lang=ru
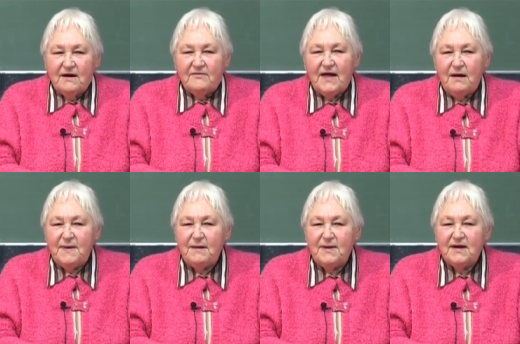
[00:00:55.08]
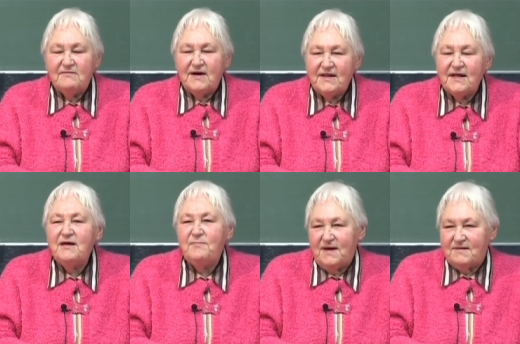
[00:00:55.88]
вся Библия говорит о
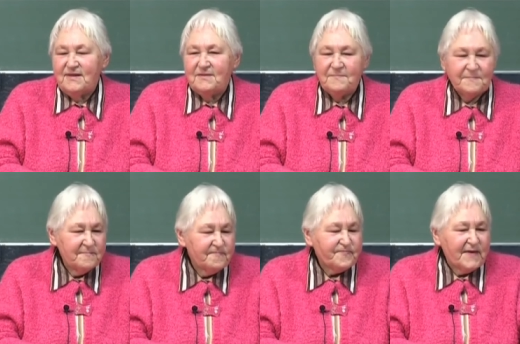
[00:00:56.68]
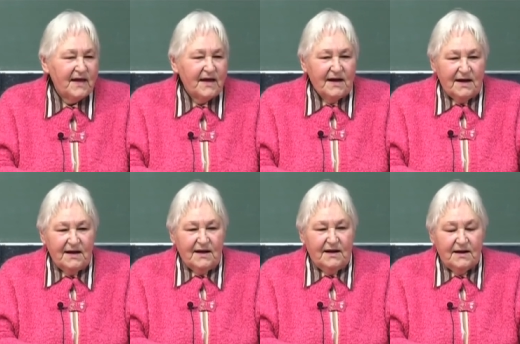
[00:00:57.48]
небесном.
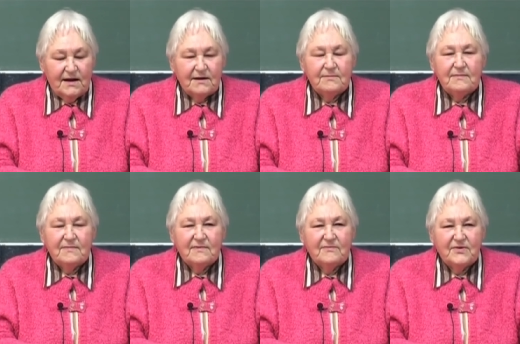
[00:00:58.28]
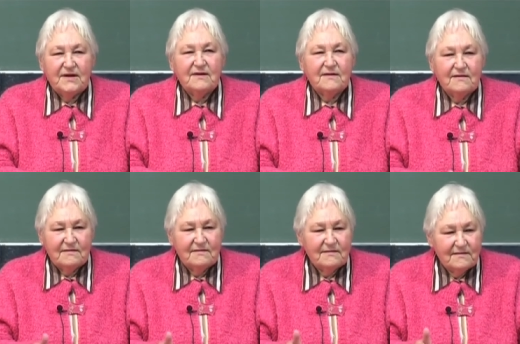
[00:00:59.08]
Э, вот этот,
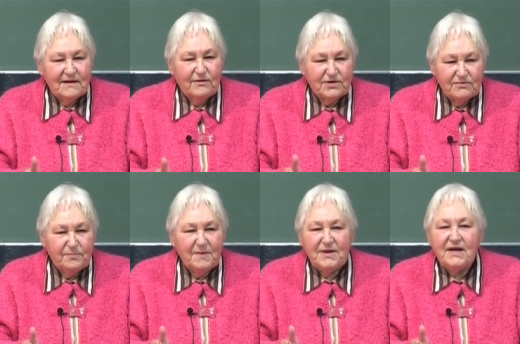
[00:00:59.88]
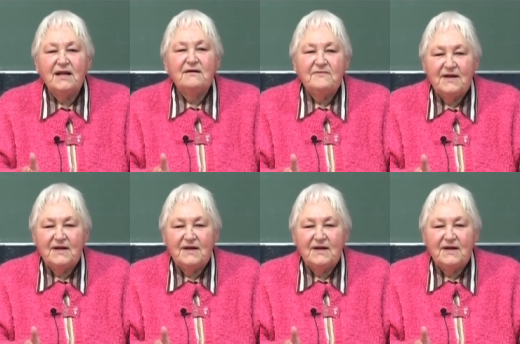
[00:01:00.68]
э, я уже упоминала,